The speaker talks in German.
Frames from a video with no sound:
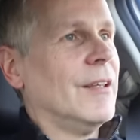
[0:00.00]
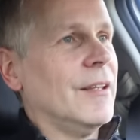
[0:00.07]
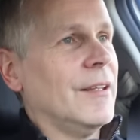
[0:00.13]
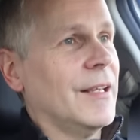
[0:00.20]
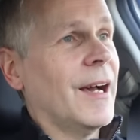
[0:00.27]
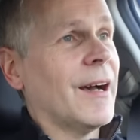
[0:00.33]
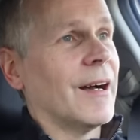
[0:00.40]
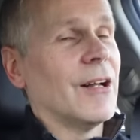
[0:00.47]

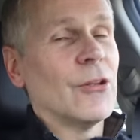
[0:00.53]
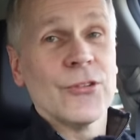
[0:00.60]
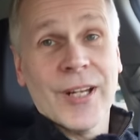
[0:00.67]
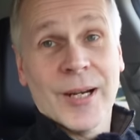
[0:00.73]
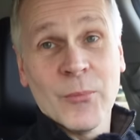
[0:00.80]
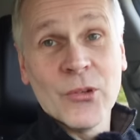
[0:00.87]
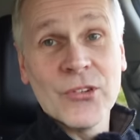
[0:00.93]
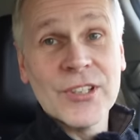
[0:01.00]
Ja, also
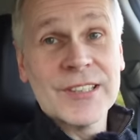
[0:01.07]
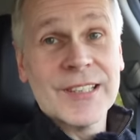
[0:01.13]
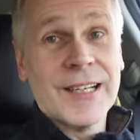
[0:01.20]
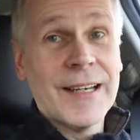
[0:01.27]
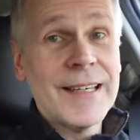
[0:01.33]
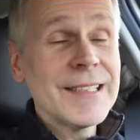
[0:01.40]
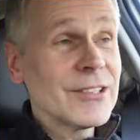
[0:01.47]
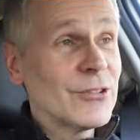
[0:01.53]
da muss ich
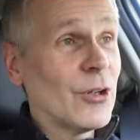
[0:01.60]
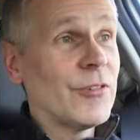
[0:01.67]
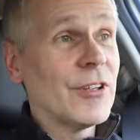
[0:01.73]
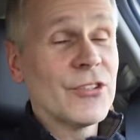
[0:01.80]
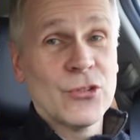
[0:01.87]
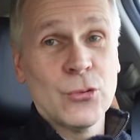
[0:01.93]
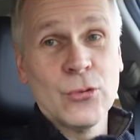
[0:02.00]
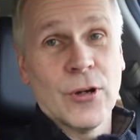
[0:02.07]
da echt noch
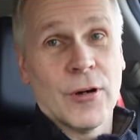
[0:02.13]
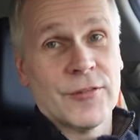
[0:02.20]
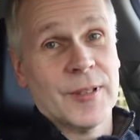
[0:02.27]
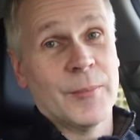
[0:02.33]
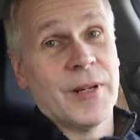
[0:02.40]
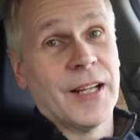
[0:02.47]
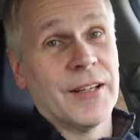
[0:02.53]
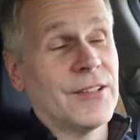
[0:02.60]
was tun auf
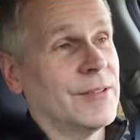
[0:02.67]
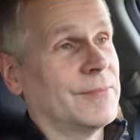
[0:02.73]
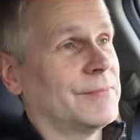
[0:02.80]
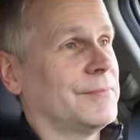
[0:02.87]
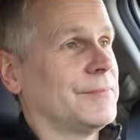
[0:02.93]
dem Land.